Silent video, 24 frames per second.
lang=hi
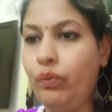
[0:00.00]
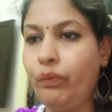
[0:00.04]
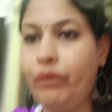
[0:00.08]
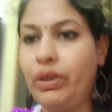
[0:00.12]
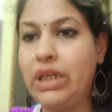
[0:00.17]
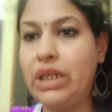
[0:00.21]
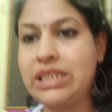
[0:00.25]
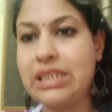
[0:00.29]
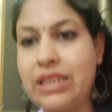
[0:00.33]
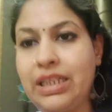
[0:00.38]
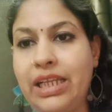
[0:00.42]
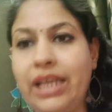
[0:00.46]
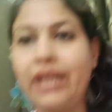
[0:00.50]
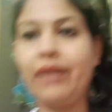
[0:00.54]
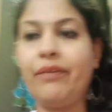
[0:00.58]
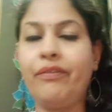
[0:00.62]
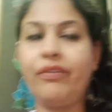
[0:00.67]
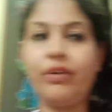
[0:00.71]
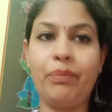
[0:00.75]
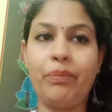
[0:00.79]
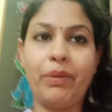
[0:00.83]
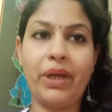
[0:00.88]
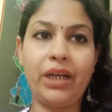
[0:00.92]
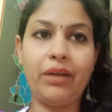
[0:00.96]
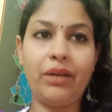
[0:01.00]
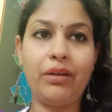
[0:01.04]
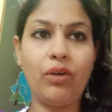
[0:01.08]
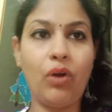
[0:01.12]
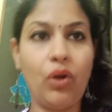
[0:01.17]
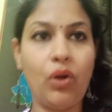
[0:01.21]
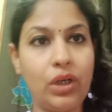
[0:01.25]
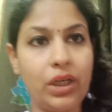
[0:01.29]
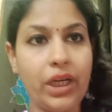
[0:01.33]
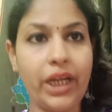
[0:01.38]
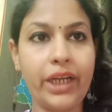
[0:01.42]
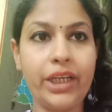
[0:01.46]
इसलिए फिर मैंने
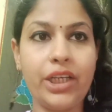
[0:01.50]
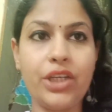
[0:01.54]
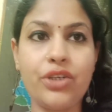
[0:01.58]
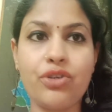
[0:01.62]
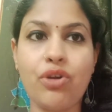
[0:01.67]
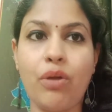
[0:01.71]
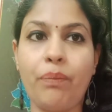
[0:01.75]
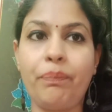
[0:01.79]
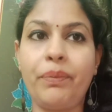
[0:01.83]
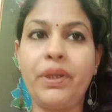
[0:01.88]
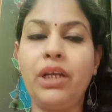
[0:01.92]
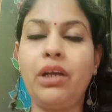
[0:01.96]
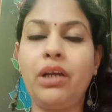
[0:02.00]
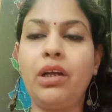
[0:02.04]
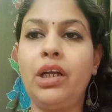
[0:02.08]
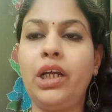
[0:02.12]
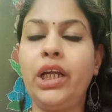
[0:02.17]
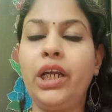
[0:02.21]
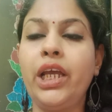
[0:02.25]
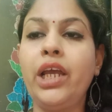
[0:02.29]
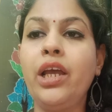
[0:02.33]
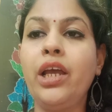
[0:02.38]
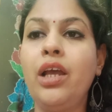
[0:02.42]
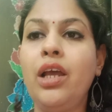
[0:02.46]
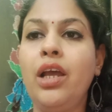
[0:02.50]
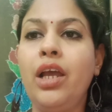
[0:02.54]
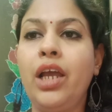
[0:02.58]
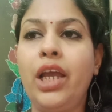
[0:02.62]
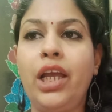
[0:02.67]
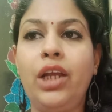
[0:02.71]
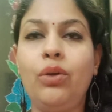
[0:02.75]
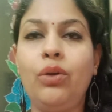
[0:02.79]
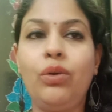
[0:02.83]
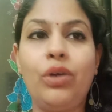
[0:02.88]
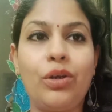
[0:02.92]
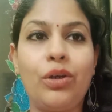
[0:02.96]
ऑनलाइन ही शॉपिंग कर ली
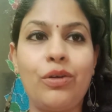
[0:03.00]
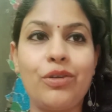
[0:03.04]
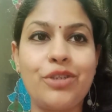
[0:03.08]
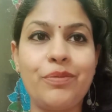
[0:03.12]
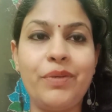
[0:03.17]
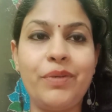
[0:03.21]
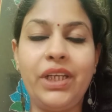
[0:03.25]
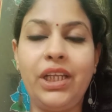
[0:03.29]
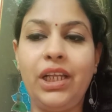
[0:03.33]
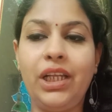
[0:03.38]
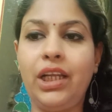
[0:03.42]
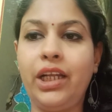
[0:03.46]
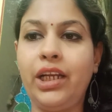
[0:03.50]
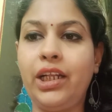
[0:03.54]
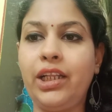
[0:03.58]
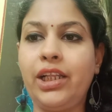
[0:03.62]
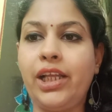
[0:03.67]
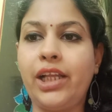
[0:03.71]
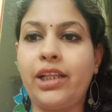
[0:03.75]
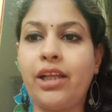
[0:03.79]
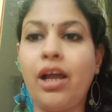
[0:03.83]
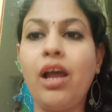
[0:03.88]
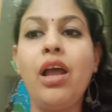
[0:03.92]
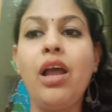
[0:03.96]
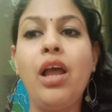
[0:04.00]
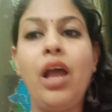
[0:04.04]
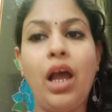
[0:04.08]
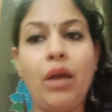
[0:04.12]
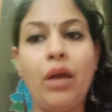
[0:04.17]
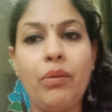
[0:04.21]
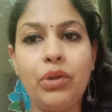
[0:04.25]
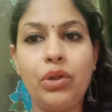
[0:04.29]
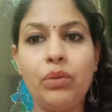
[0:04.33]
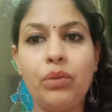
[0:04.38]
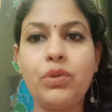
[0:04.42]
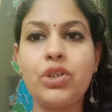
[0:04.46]
इलू ने कुछ भी नहीं लेने दिया था
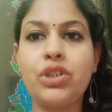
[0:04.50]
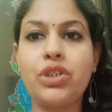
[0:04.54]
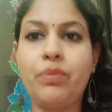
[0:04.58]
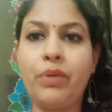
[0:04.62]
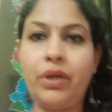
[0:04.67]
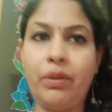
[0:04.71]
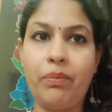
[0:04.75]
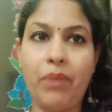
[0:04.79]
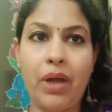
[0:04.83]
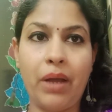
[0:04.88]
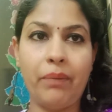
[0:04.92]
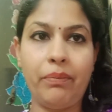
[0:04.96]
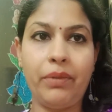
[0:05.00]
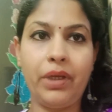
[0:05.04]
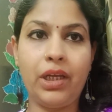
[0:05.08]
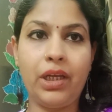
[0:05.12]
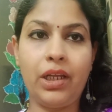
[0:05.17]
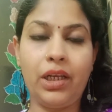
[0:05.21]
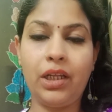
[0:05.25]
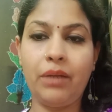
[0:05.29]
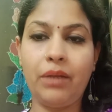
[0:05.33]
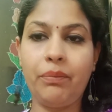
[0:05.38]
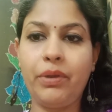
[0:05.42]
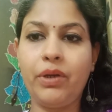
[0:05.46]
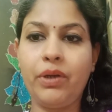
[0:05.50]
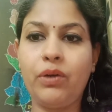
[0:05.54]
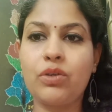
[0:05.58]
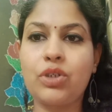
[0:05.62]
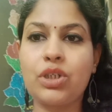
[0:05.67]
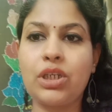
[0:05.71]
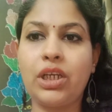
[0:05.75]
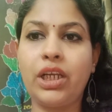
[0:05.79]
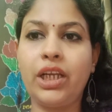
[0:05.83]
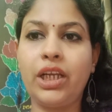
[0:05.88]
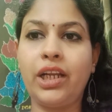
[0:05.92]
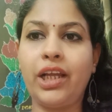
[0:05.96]
अभी तो मुझे मेरी भाभी के लिए भी कुछ
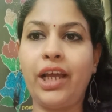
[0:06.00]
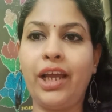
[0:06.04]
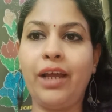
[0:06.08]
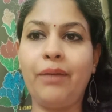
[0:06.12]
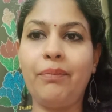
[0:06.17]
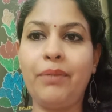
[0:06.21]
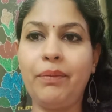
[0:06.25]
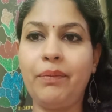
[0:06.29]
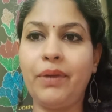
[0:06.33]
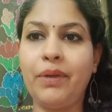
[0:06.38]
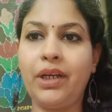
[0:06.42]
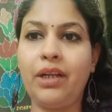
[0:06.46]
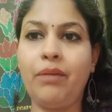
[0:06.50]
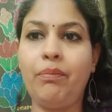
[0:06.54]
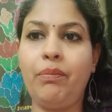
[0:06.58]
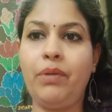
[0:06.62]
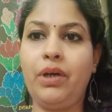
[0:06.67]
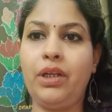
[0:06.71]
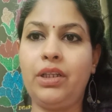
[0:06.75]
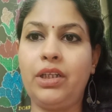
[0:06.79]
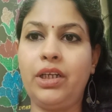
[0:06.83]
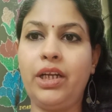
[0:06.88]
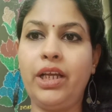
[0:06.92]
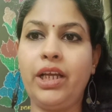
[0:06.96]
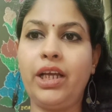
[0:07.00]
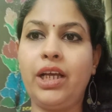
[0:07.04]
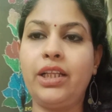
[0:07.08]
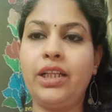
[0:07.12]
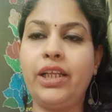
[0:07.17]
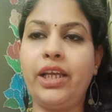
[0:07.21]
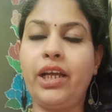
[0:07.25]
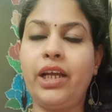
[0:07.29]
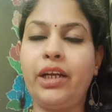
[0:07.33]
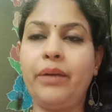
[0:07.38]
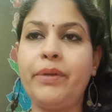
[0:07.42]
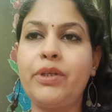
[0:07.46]
लेना है अभी मैंने बर्थडे का
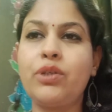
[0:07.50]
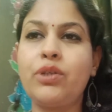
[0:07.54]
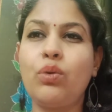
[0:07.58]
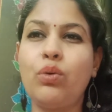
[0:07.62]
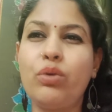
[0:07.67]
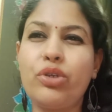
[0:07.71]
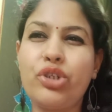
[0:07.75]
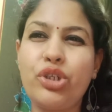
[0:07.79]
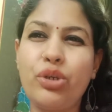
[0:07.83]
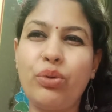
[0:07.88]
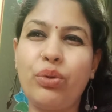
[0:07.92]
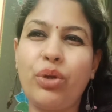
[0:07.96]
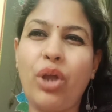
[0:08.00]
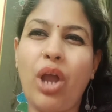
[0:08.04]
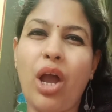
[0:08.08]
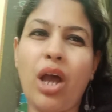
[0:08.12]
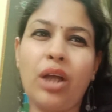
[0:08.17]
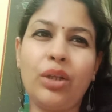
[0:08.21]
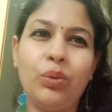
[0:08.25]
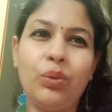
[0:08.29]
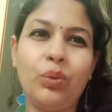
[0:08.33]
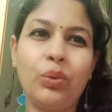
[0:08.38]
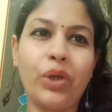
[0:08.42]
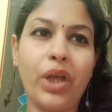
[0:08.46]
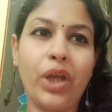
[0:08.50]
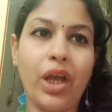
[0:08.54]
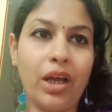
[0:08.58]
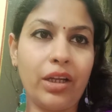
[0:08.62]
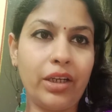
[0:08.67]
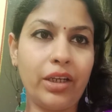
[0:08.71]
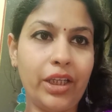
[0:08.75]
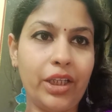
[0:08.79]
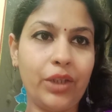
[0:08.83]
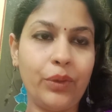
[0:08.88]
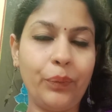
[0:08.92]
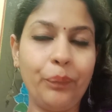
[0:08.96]
दिया नहीं मैं सोच रही हूँ क्या दूँ क्या
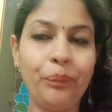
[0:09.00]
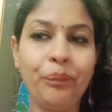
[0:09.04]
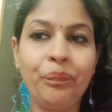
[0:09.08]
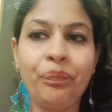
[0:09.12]
नहीं दूँ